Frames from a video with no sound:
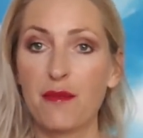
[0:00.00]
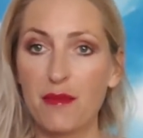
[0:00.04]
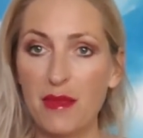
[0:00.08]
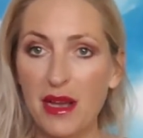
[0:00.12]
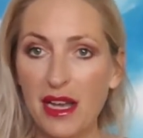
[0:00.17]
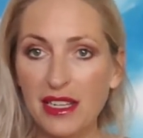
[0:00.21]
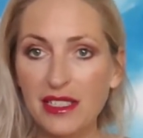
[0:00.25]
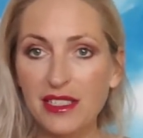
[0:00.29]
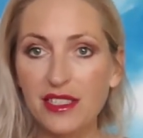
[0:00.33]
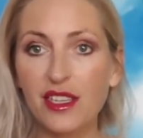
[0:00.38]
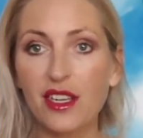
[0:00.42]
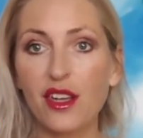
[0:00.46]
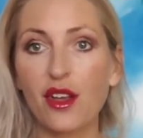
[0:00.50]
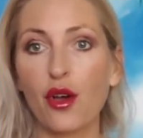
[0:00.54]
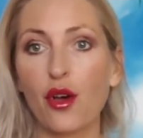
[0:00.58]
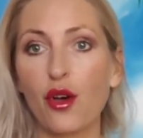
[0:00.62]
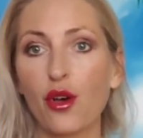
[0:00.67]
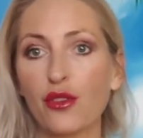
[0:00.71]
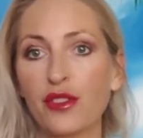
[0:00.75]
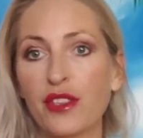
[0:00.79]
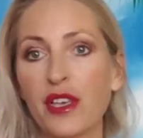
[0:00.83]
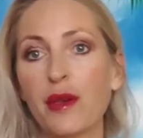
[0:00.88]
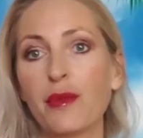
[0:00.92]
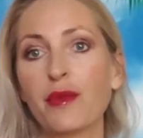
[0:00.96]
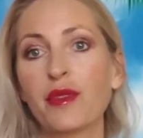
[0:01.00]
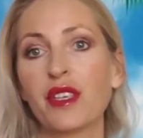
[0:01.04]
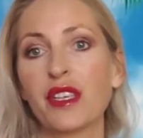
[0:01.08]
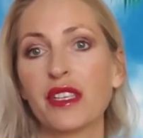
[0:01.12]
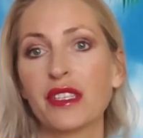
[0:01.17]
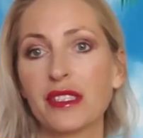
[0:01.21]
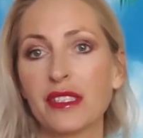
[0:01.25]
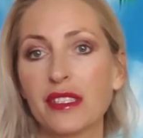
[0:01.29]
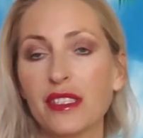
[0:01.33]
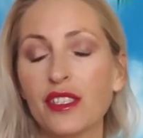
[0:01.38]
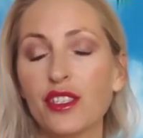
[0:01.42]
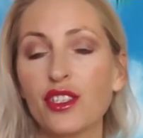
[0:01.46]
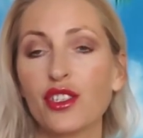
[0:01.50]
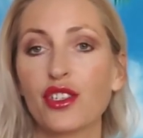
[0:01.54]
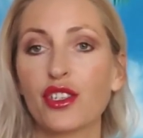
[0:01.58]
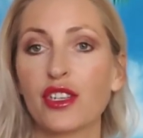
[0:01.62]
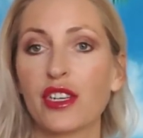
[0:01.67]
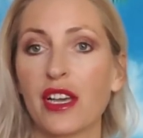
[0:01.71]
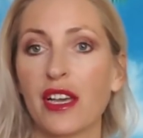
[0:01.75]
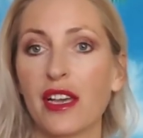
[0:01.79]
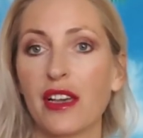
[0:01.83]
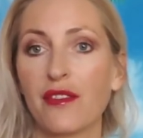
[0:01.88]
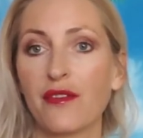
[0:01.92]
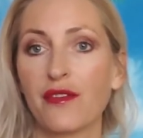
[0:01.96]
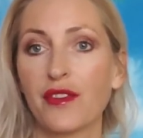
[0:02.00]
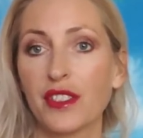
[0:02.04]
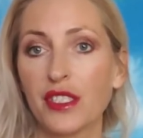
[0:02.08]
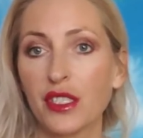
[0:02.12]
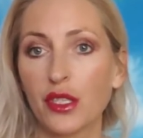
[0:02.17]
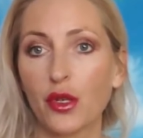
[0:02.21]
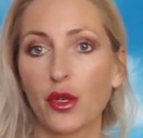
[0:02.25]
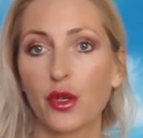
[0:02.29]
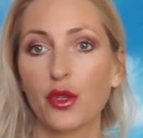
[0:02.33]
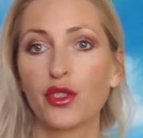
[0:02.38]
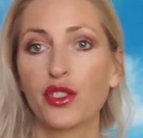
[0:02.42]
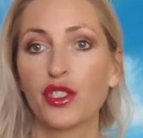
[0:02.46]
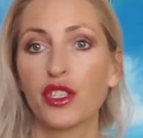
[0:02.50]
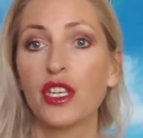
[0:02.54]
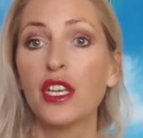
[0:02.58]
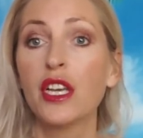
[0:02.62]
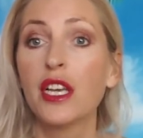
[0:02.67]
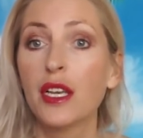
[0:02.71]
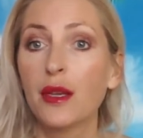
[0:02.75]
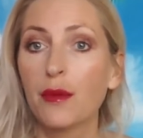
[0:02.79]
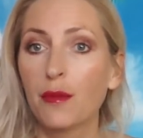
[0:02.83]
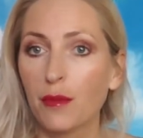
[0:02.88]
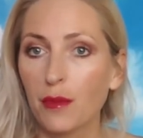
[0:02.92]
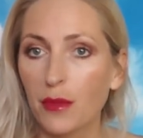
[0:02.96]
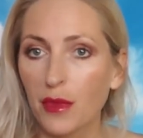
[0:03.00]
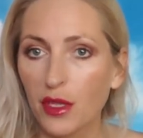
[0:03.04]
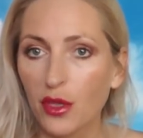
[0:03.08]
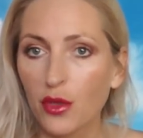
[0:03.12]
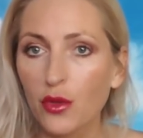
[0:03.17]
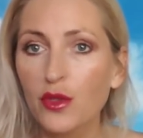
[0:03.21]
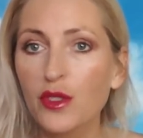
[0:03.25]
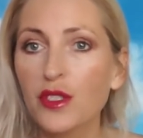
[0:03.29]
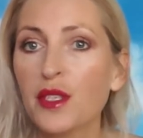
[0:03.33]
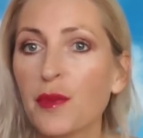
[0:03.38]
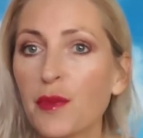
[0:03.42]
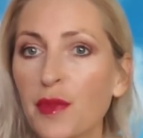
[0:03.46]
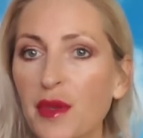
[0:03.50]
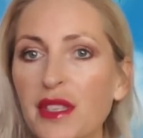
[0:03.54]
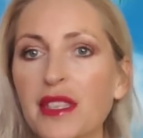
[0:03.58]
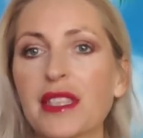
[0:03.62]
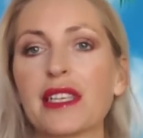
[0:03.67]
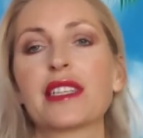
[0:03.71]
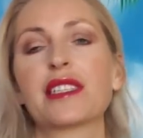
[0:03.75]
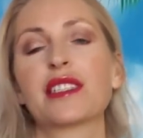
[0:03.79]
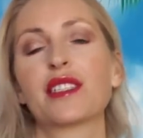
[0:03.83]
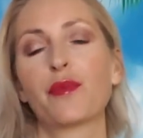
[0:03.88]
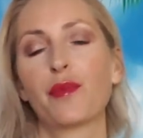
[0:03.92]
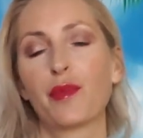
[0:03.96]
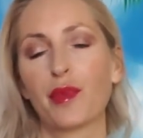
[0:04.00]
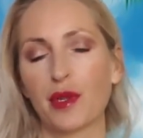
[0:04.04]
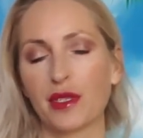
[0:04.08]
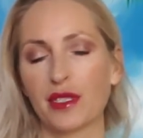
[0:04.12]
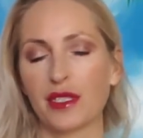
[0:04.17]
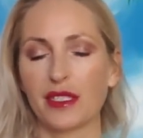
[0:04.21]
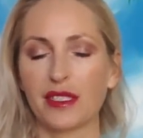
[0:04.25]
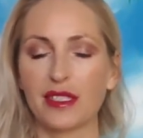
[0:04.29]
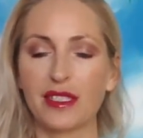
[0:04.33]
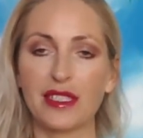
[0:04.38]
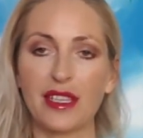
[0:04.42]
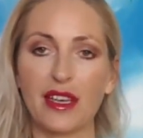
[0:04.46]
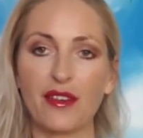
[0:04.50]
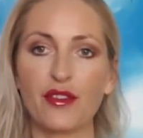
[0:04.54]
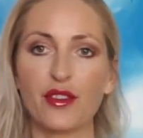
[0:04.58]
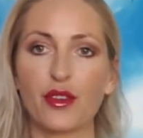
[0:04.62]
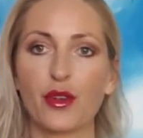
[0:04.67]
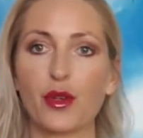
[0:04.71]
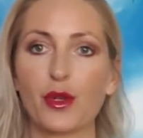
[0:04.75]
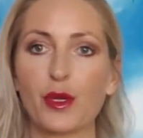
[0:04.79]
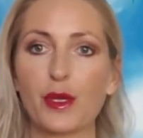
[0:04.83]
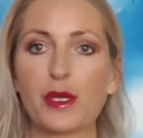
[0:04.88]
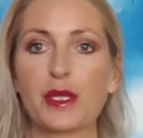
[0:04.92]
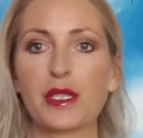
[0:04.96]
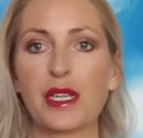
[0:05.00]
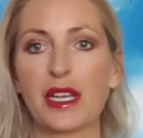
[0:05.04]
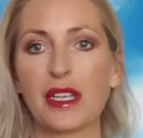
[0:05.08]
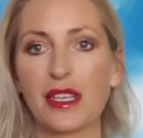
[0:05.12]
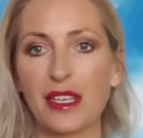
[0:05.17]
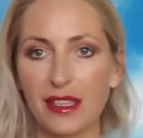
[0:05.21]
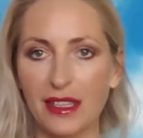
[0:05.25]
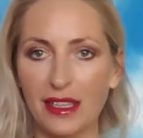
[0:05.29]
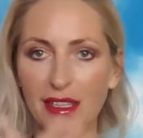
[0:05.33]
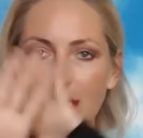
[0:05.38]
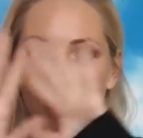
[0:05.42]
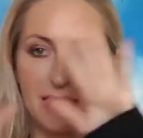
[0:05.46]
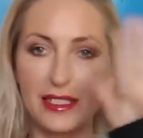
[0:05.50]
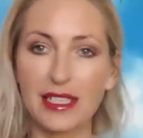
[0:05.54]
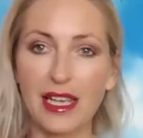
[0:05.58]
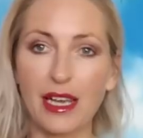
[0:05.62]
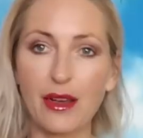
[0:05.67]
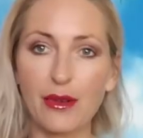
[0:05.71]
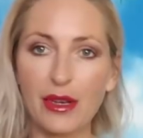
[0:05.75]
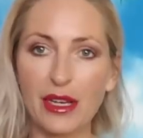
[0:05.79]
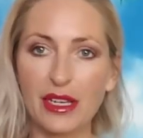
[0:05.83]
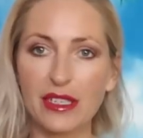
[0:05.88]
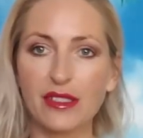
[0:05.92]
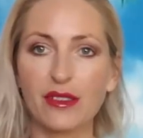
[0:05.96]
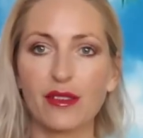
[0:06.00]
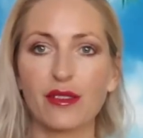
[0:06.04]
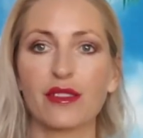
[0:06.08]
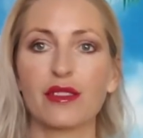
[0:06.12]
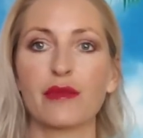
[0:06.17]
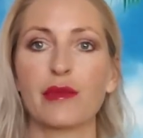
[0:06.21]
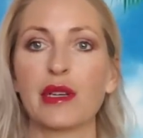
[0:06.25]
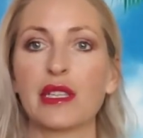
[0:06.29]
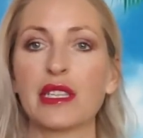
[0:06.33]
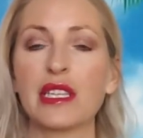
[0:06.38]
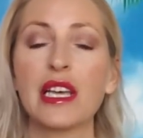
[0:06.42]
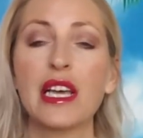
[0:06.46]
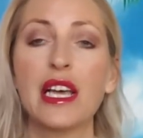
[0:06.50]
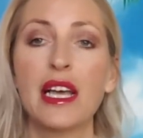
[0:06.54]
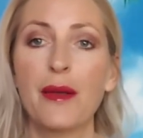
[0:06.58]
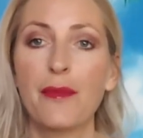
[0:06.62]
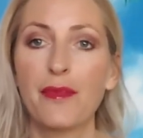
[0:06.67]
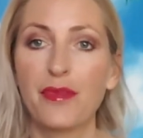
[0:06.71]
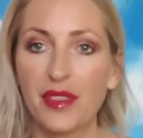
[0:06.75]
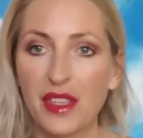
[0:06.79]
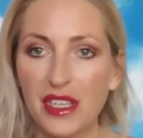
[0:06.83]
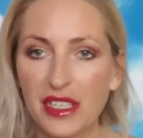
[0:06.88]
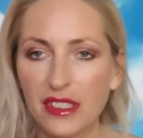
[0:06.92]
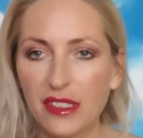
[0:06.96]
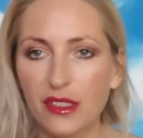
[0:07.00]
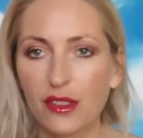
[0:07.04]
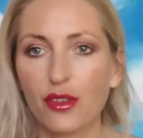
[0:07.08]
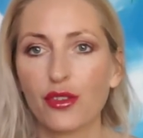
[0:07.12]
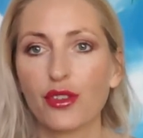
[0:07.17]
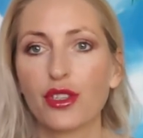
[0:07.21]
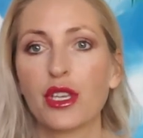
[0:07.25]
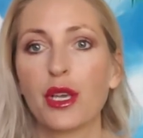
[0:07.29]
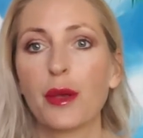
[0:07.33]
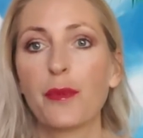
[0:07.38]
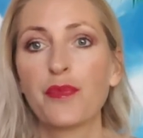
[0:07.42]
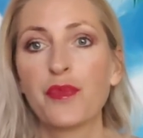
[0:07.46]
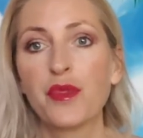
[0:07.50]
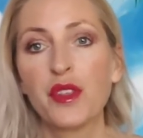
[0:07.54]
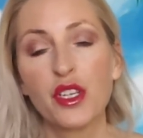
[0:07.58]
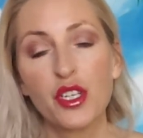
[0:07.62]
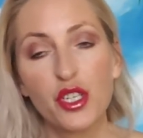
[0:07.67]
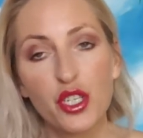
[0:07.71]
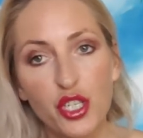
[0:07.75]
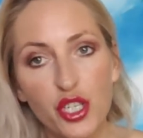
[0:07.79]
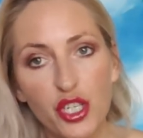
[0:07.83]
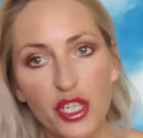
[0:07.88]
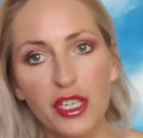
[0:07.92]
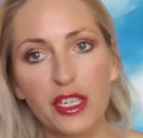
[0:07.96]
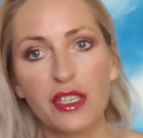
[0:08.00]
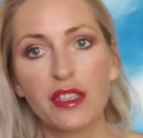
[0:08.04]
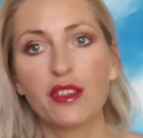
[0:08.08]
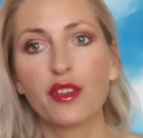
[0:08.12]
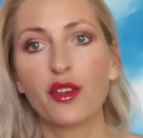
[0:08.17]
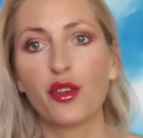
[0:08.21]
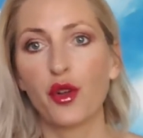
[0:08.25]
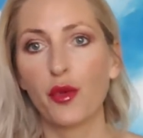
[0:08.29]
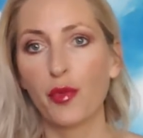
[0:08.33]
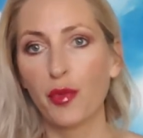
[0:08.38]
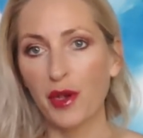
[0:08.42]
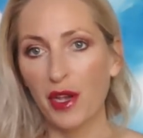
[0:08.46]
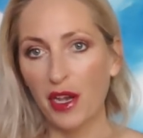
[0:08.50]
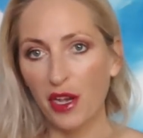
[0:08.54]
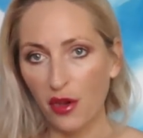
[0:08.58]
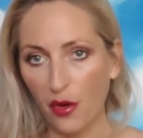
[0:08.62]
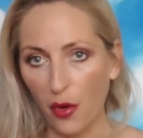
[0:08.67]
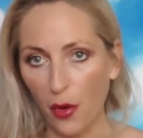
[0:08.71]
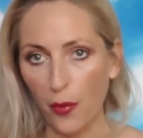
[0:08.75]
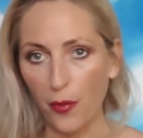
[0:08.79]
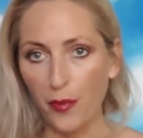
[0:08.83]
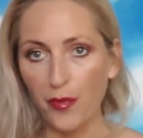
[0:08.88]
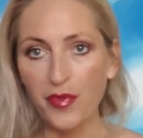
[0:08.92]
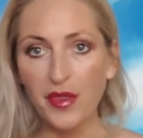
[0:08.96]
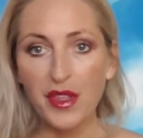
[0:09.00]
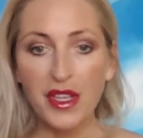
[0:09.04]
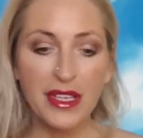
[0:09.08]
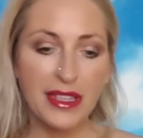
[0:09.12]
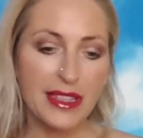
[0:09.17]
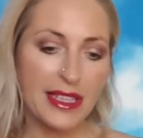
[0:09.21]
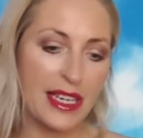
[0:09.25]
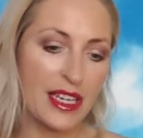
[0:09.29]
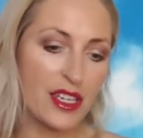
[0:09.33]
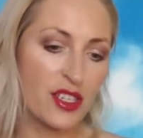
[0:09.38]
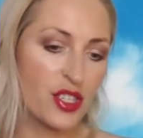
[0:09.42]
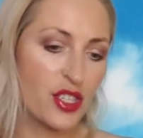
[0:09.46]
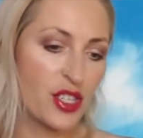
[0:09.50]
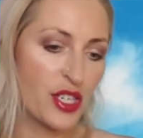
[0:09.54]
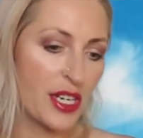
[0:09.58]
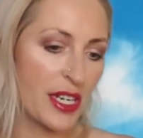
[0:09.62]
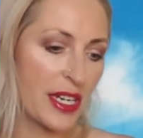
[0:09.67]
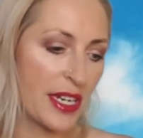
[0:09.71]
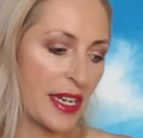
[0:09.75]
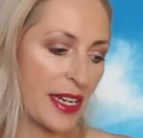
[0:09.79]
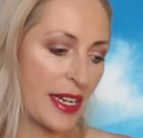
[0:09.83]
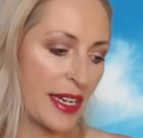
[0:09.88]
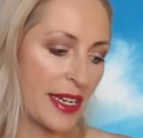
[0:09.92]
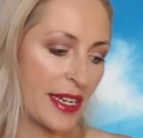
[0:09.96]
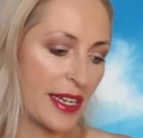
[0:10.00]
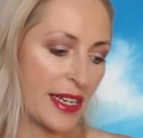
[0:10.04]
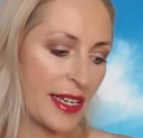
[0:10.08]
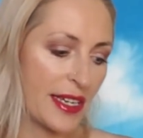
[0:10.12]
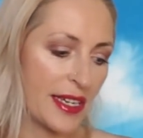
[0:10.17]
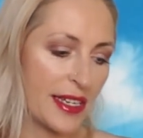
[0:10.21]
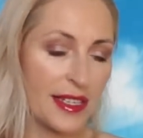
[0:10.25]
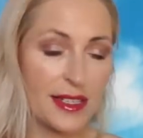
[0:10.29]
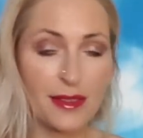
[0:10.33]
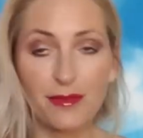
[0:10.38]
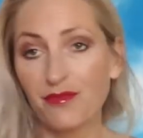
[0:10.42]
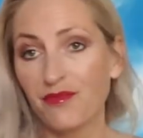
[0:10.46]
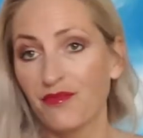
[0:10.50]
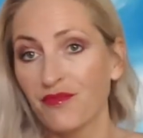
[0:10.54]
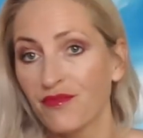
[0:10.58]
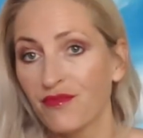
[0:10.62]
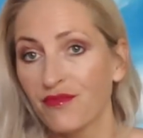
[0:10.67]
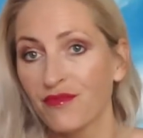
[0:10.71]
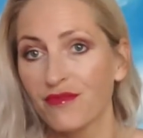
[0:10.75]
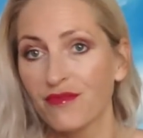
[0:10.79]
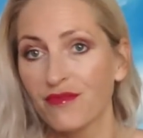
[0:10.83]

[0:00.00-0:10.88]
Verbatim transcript: macie ode mnie zniżkę w wysokości minus 15% na wykorzystanie na cały asortyment na stronie shein.com. Także e,